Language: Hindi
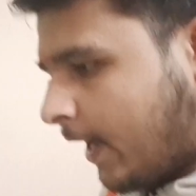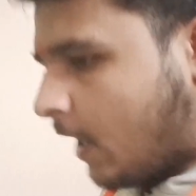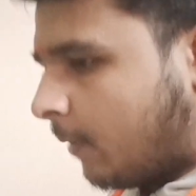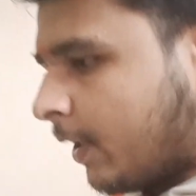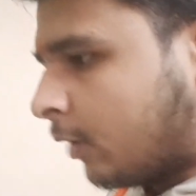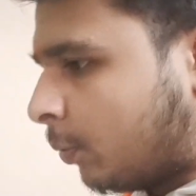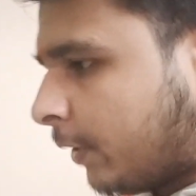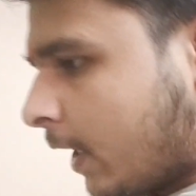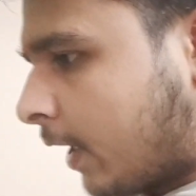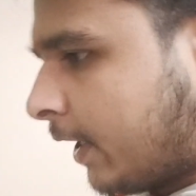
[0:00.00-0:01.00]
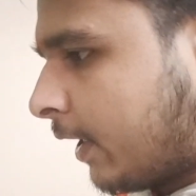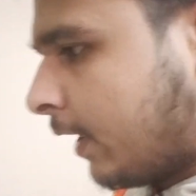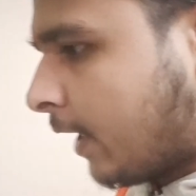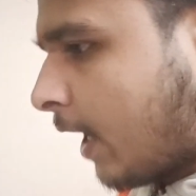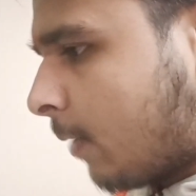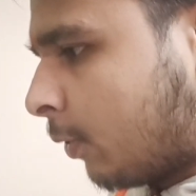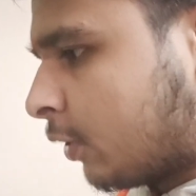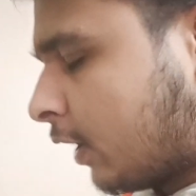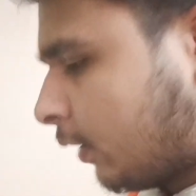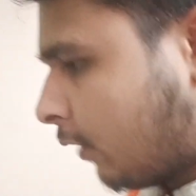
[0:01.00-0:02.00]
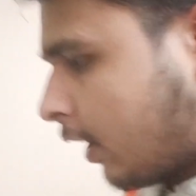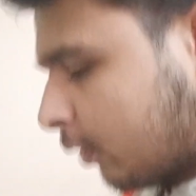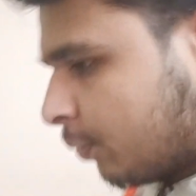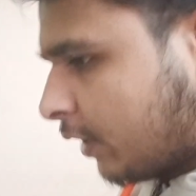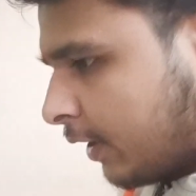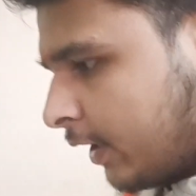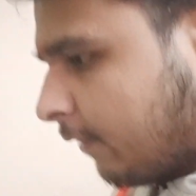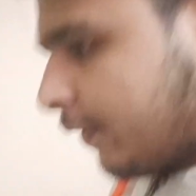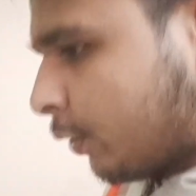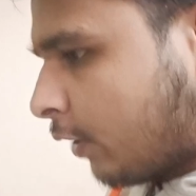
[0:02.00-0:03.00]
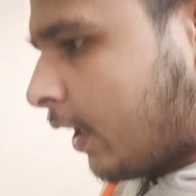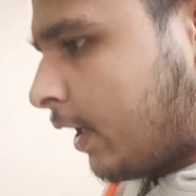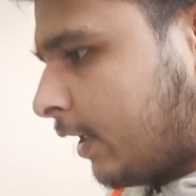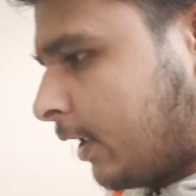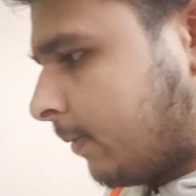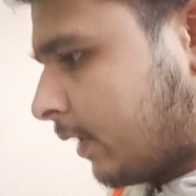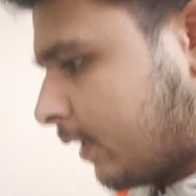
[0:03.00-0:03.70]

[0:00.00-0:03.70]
बात यार भैया तुम क्या घड़ी घड़ी गायब हो जाते हो यार तुमसे डेली वीडियो डालने की नहीं